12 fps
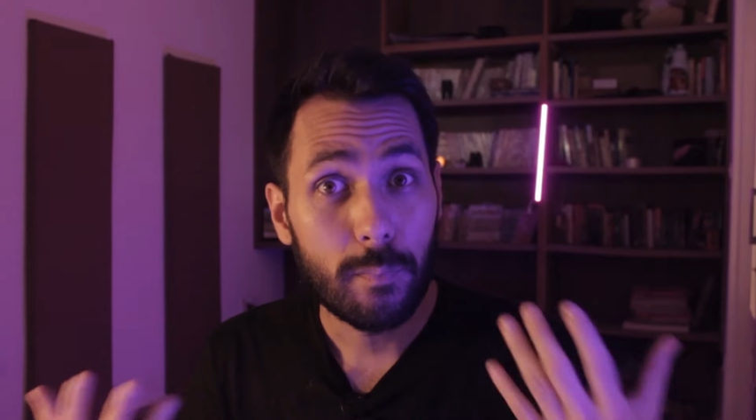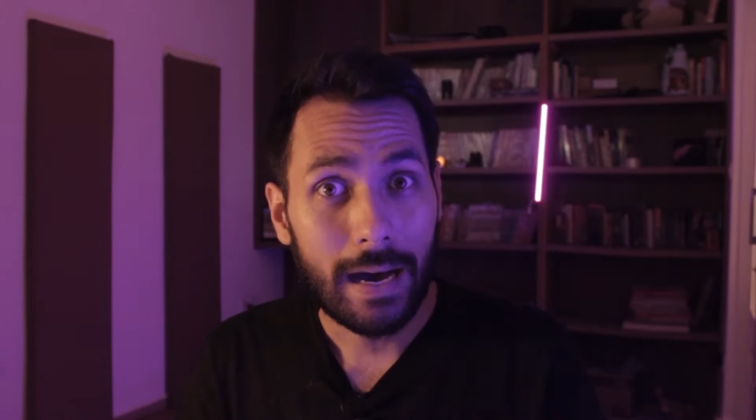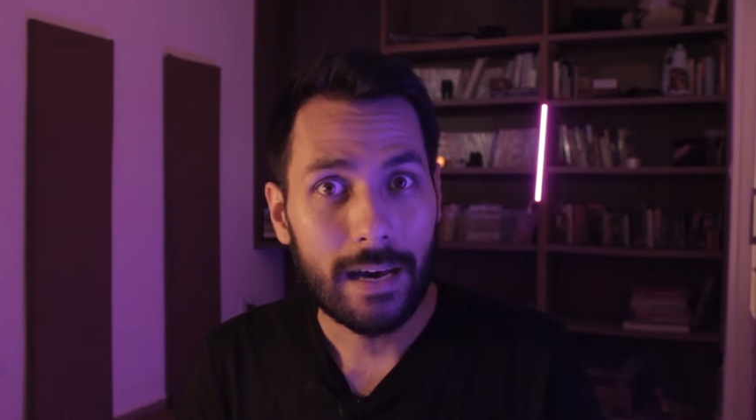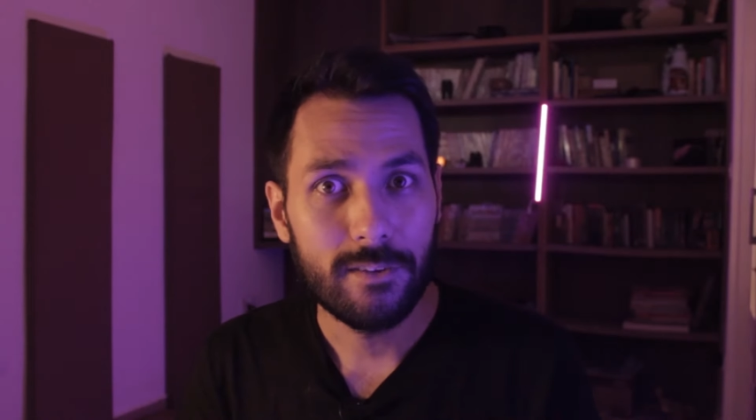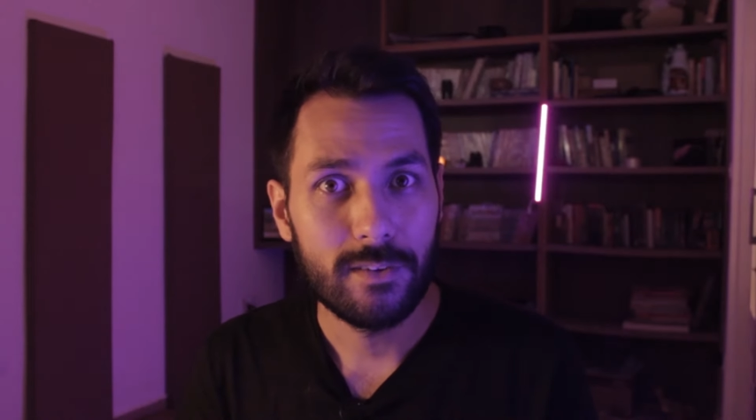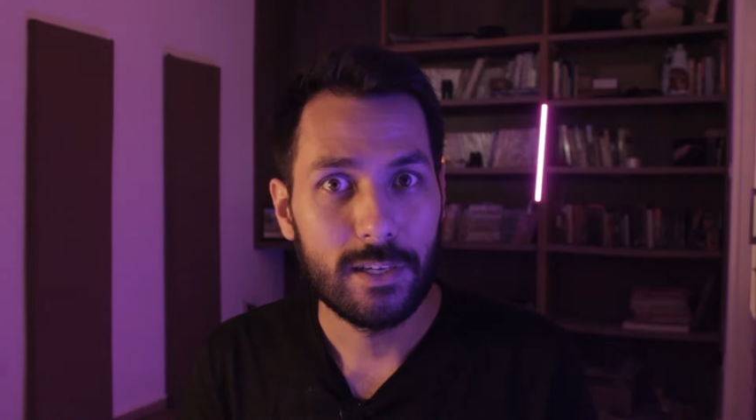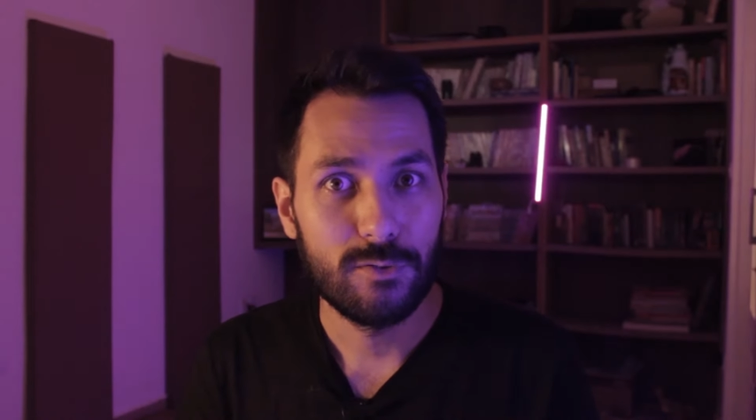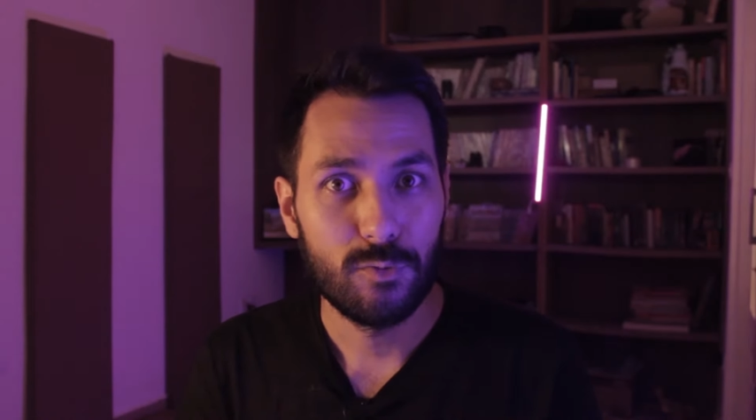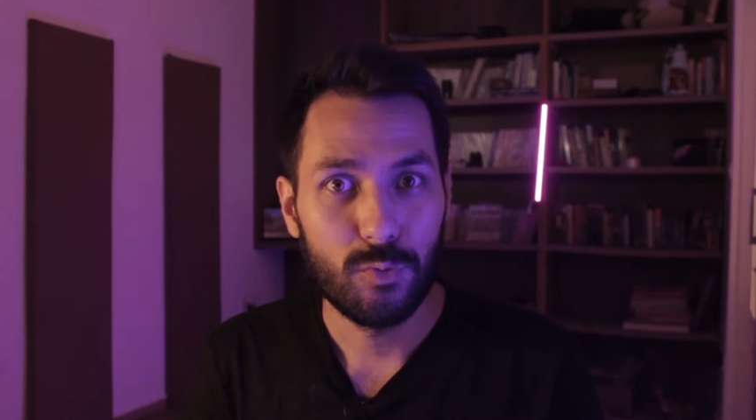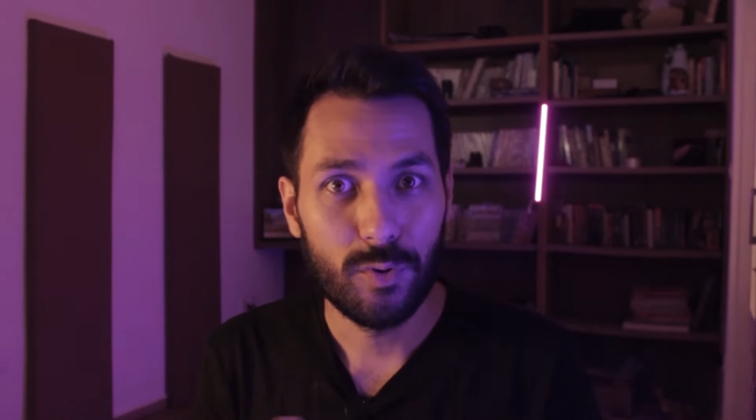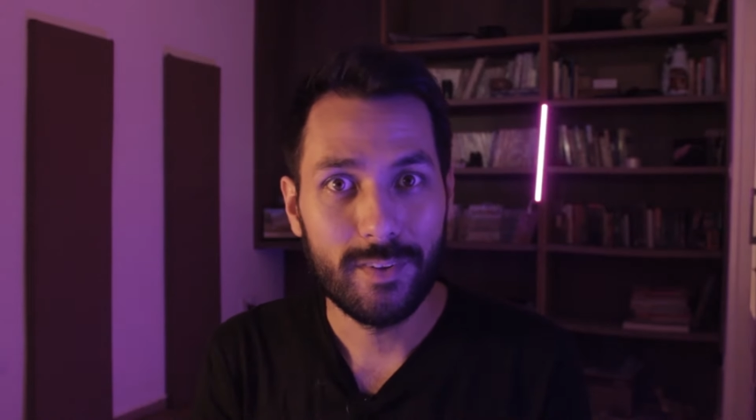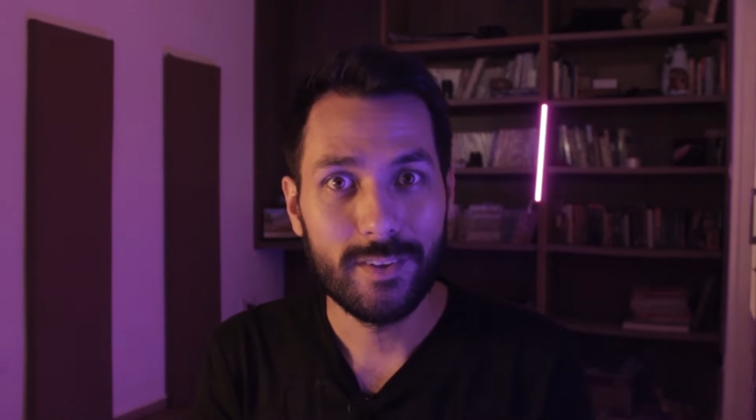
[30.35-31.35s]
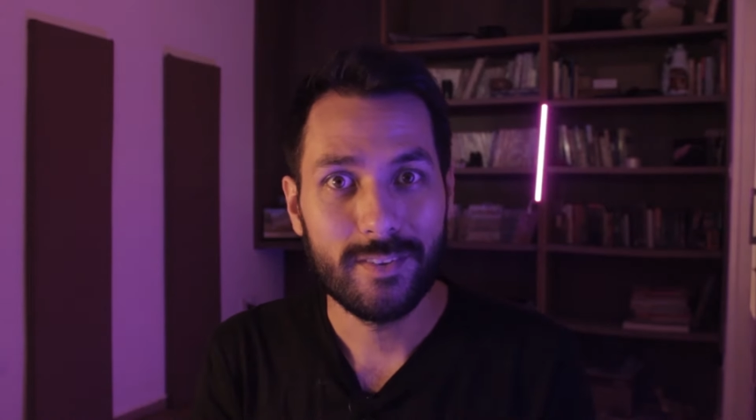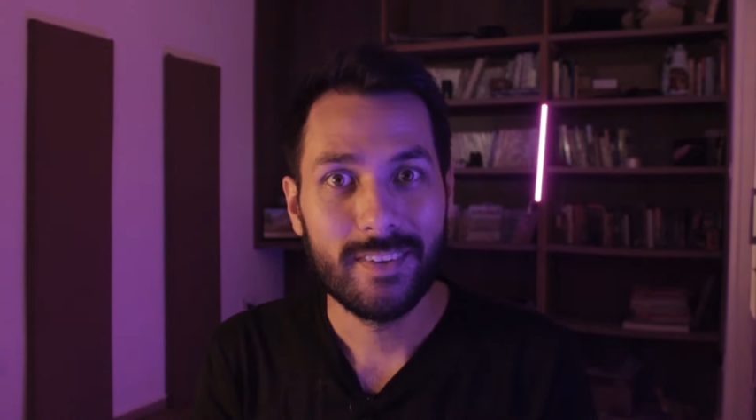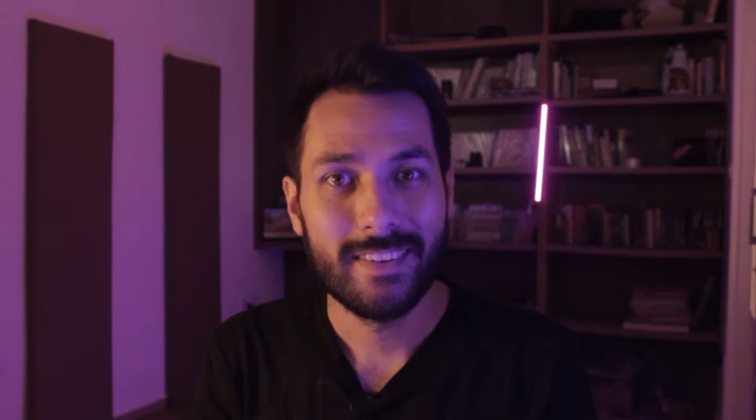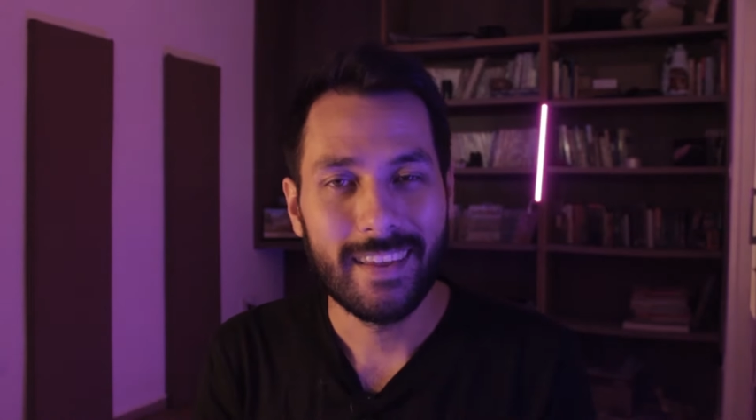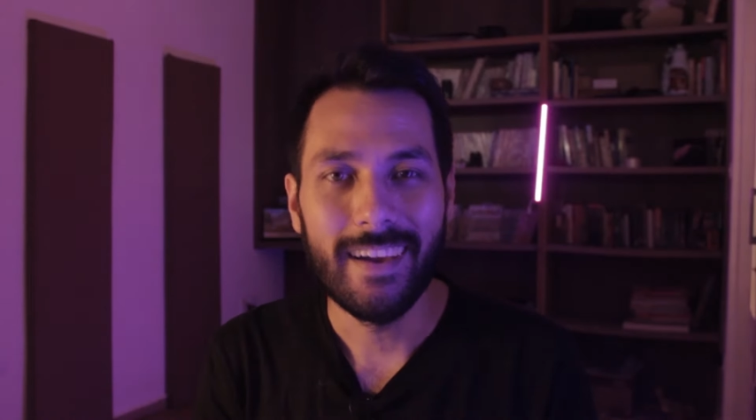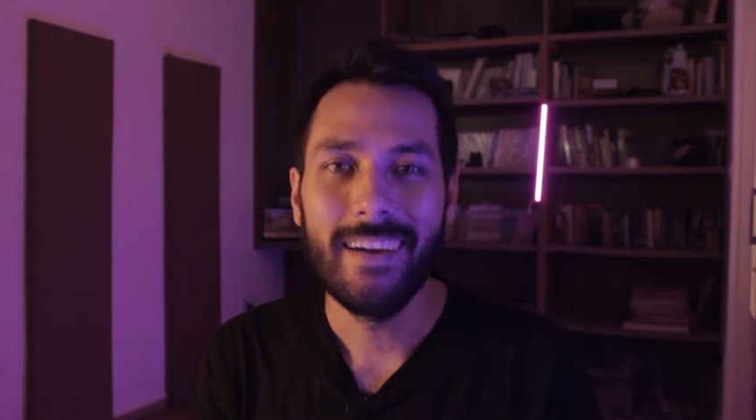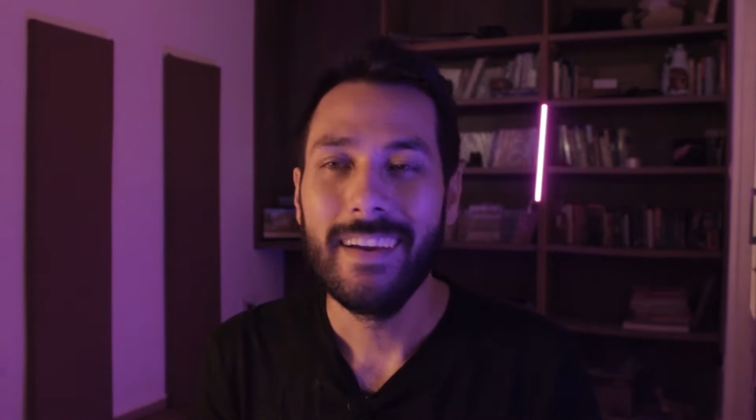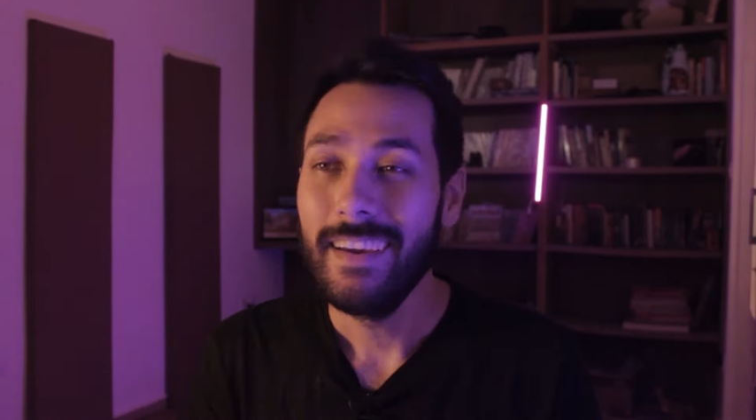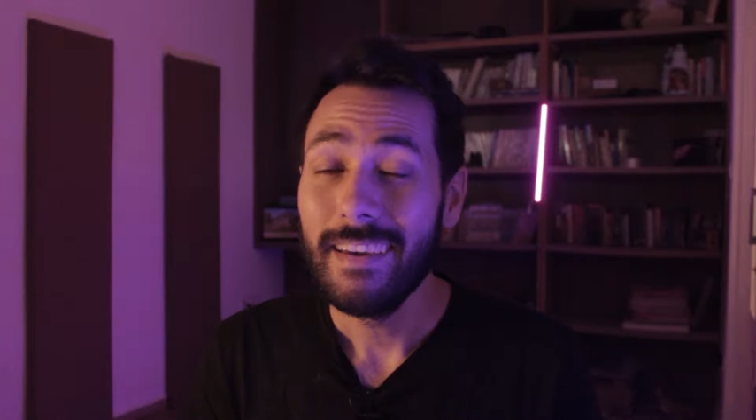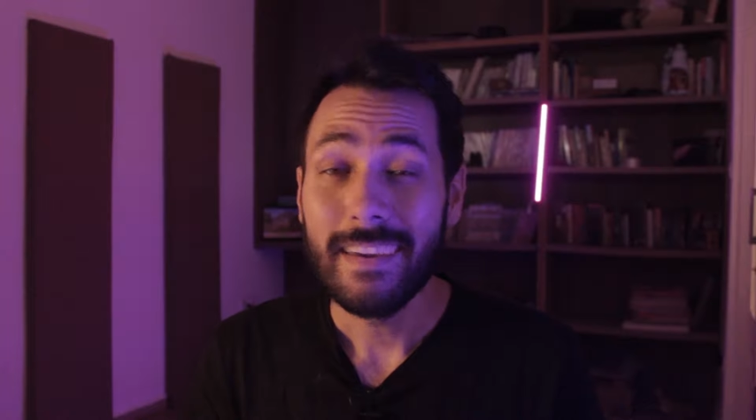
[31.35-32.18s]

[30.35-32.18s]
básica de todas, né,